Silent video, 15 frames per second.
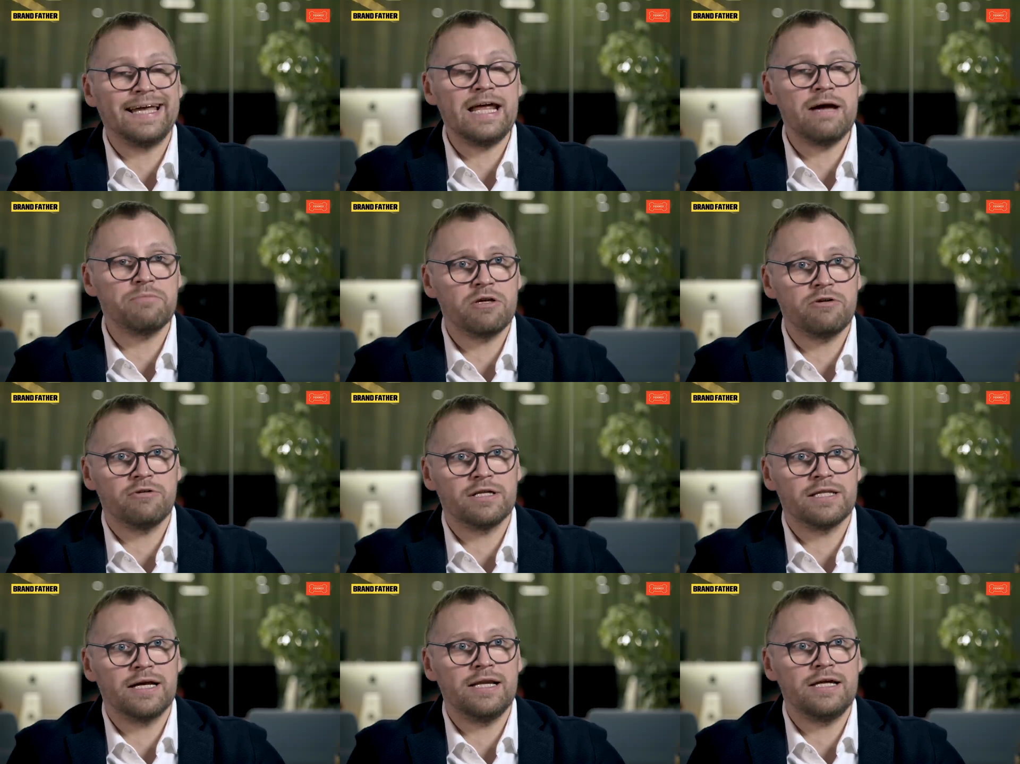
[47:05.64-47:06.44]

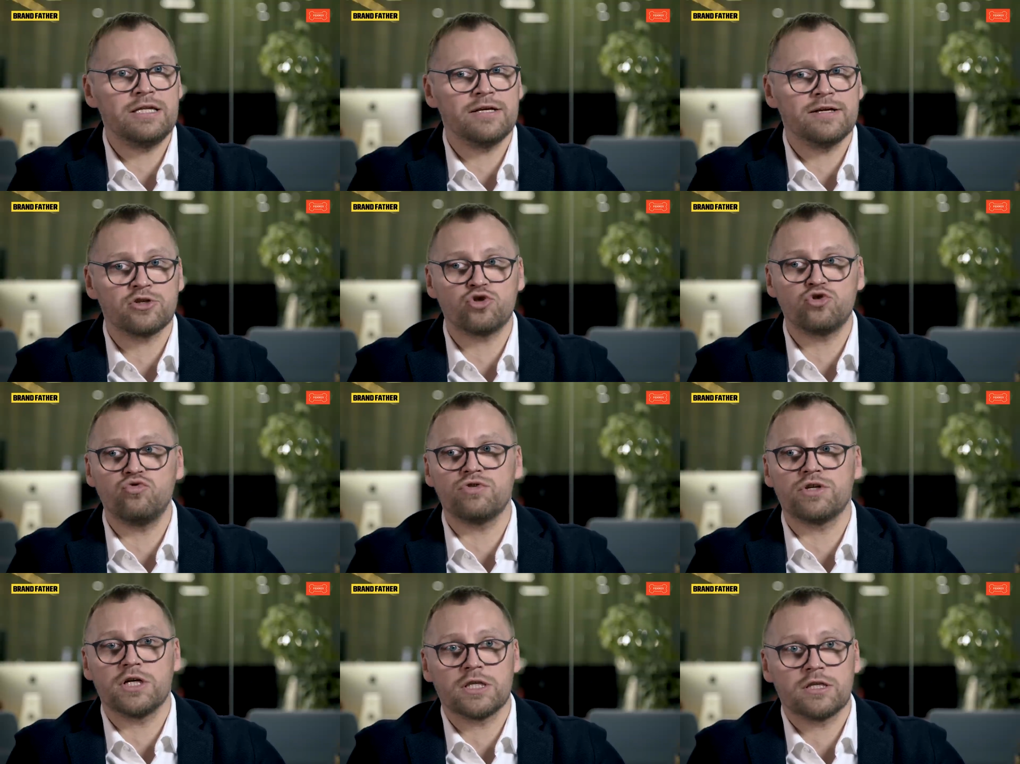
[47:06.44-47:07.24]
Кремниевой долине
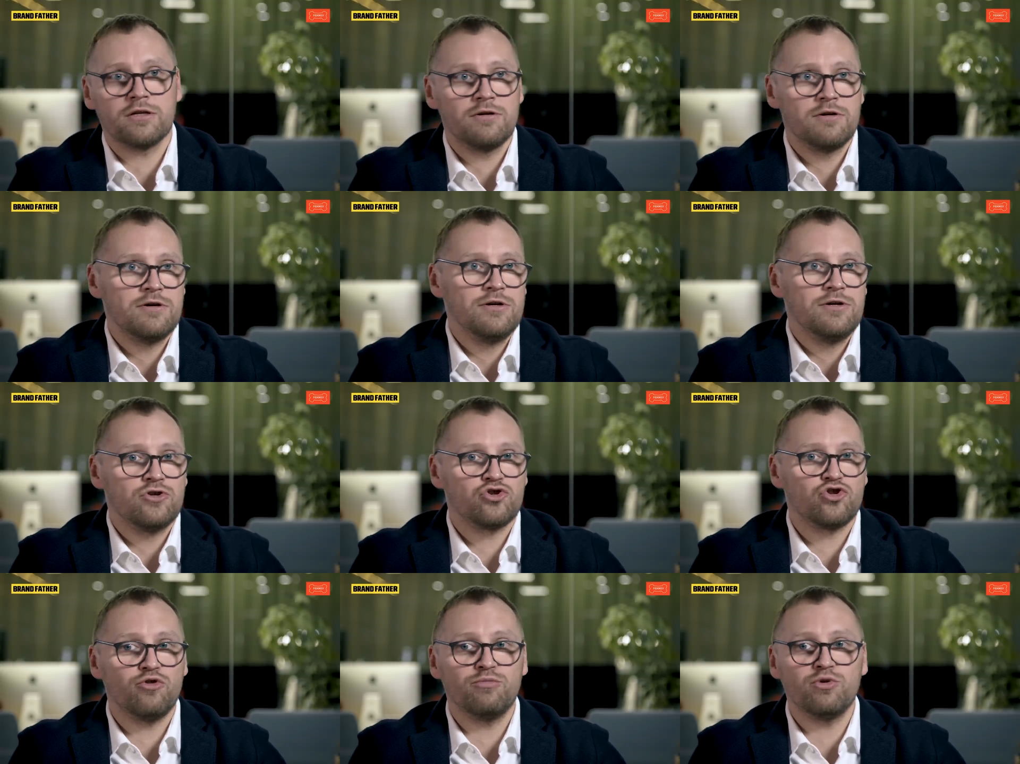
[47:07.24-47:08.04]
шутят,
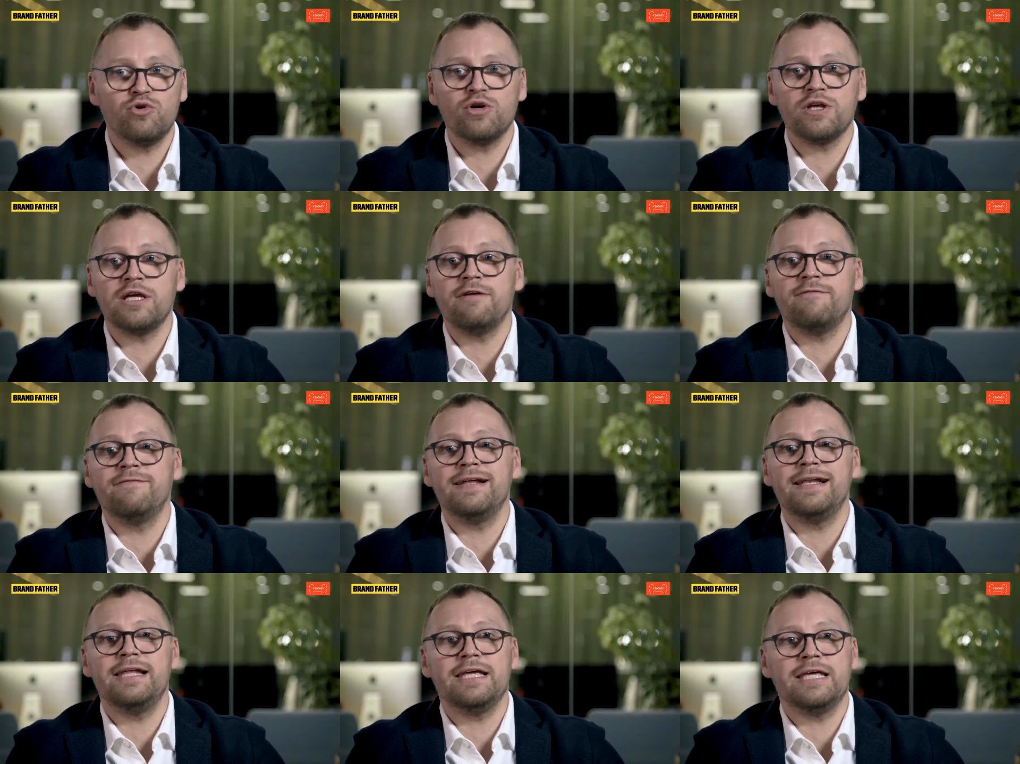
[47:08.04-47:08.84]
что многие
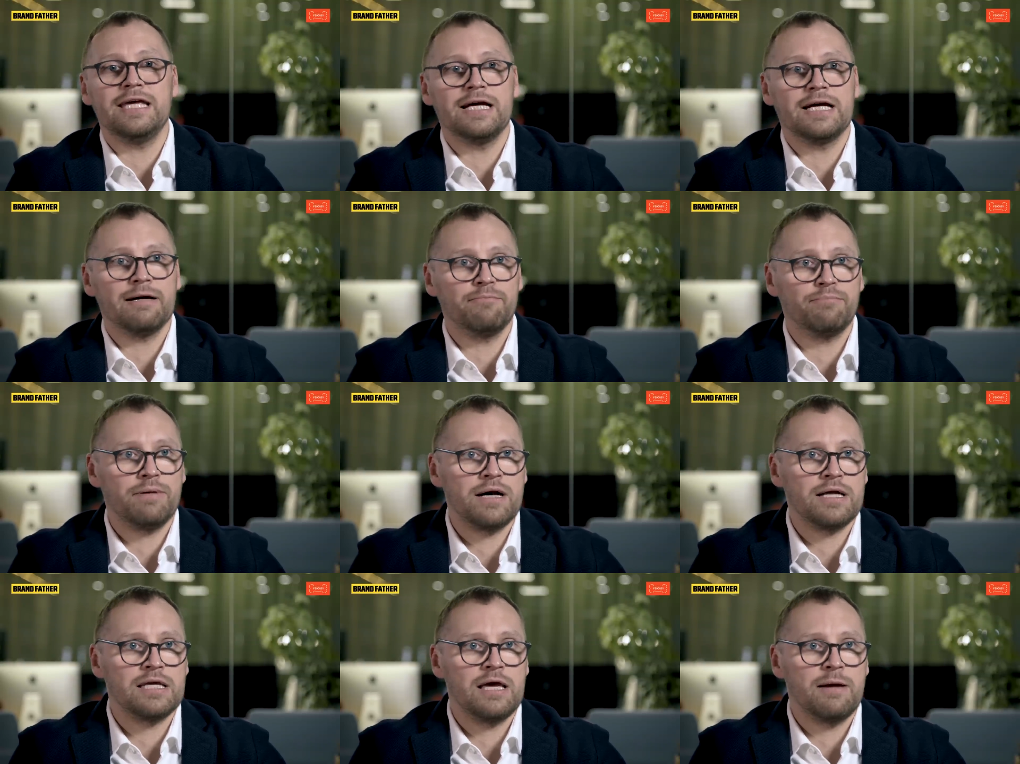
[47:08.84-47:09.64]
великие
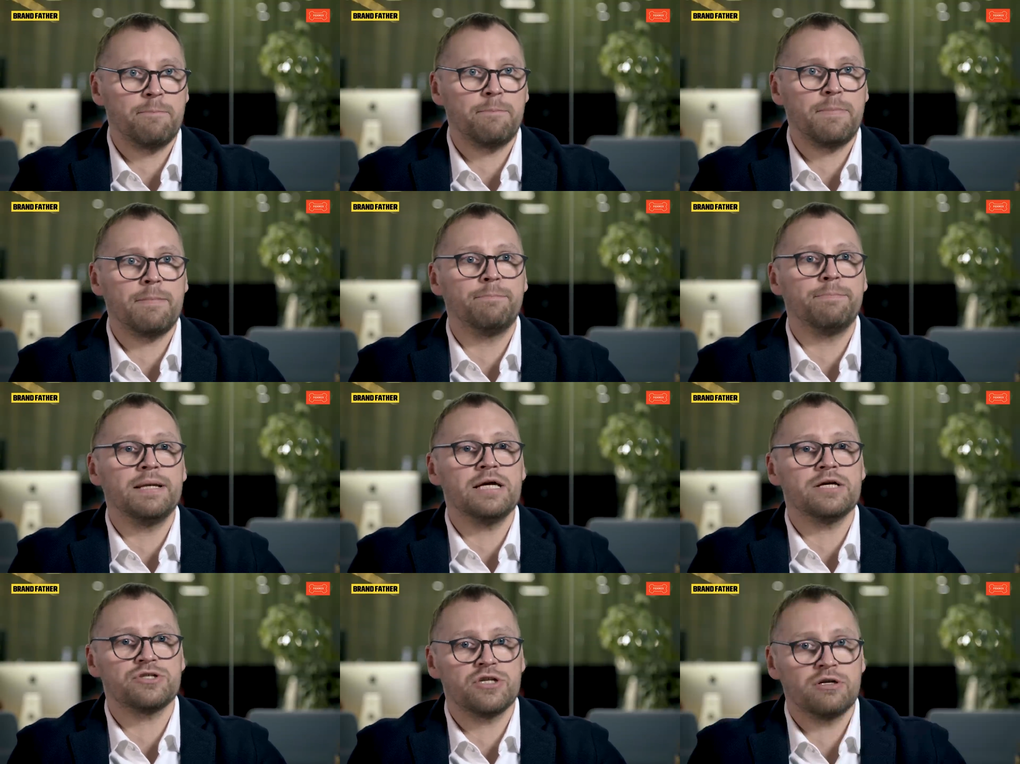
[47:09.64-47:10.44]
компании
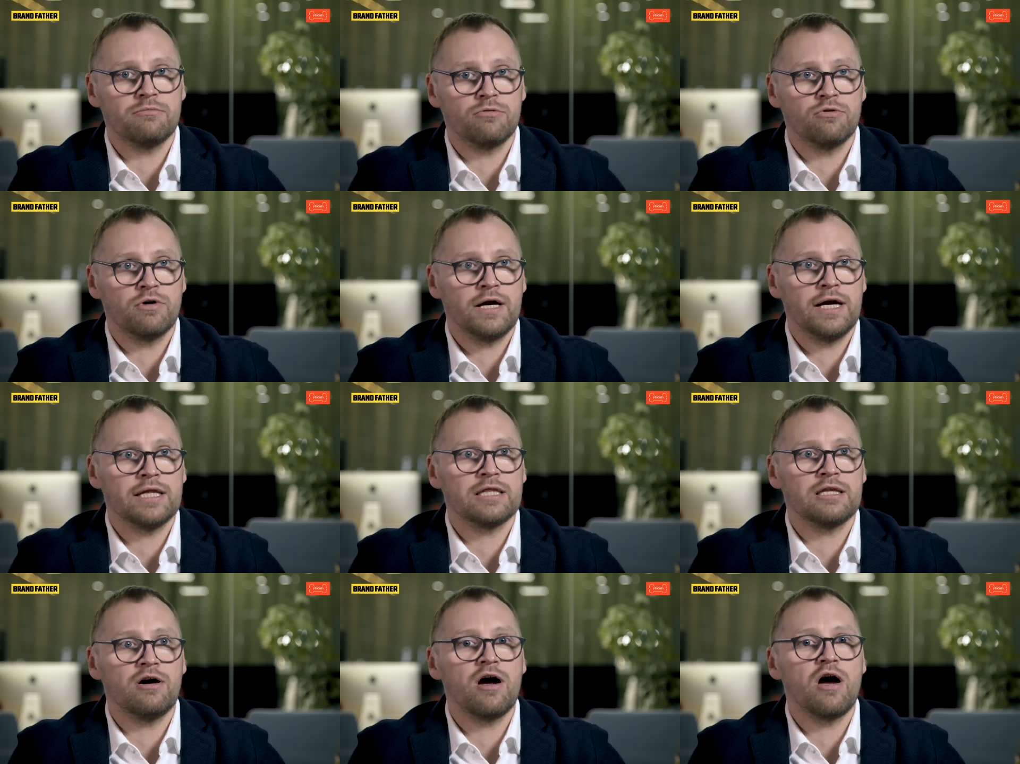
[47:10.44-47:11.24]
по-прежнему
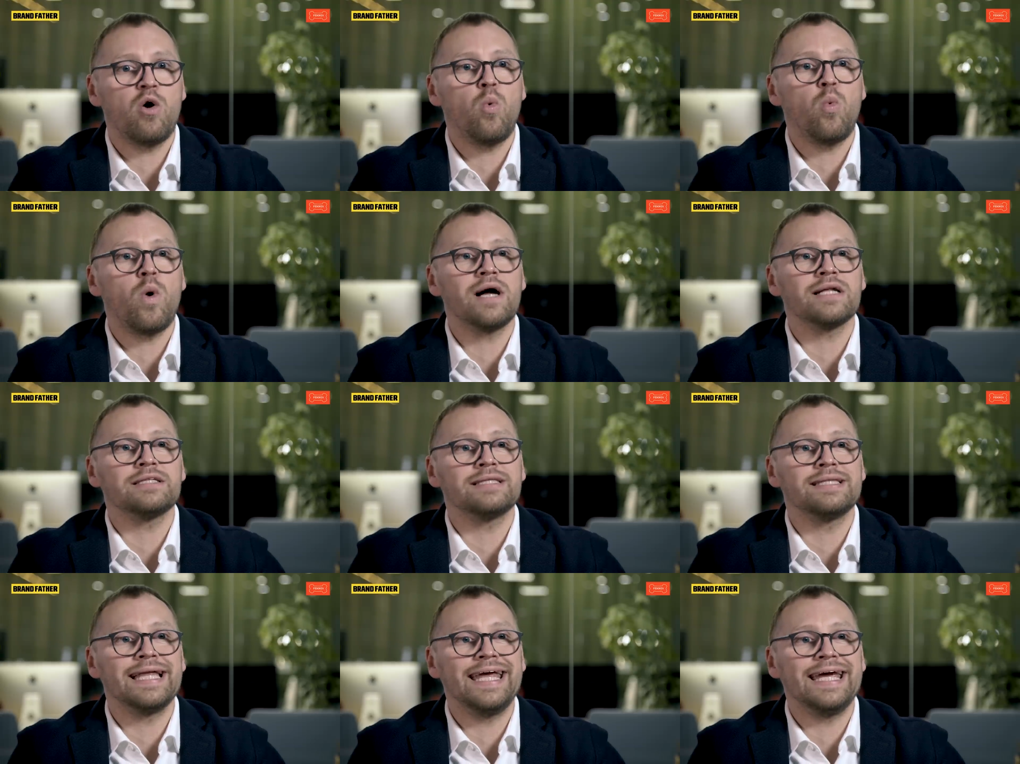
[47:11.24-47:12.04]
это
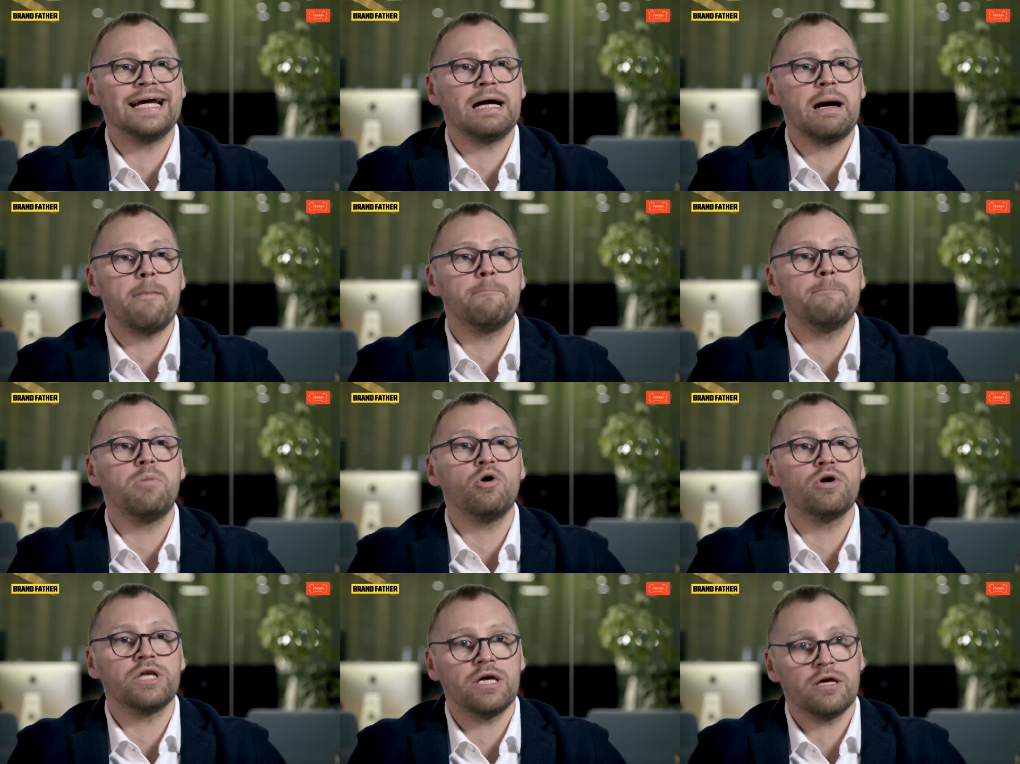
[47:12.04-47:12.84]
one-trick
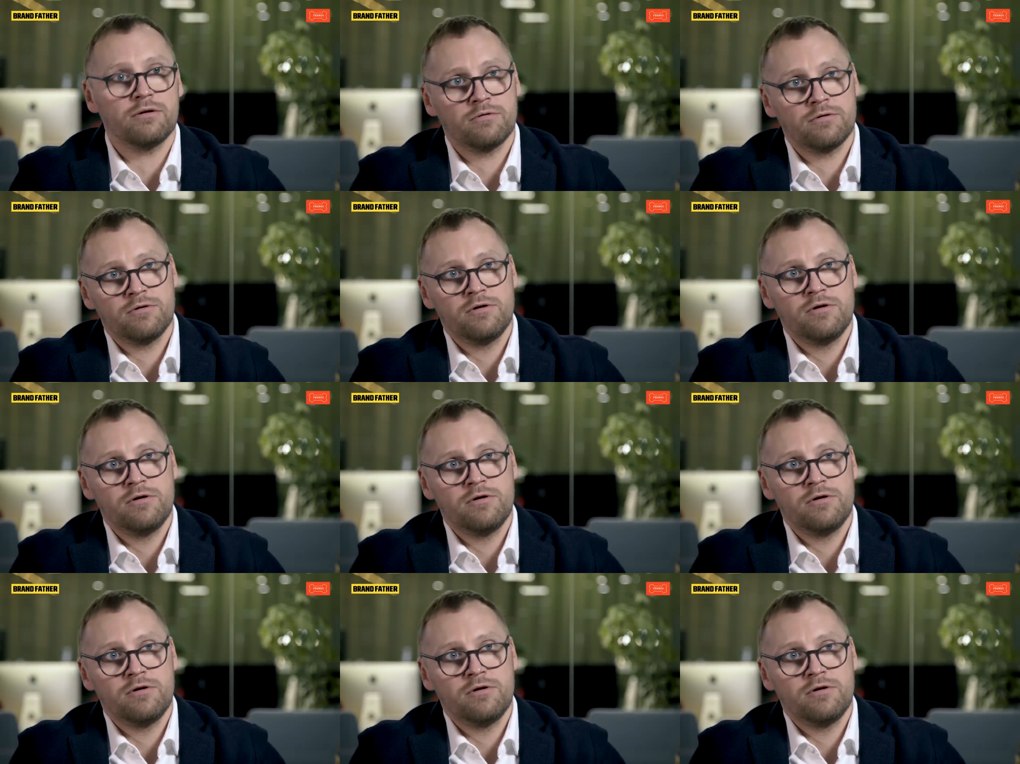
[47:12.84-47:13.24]
pony.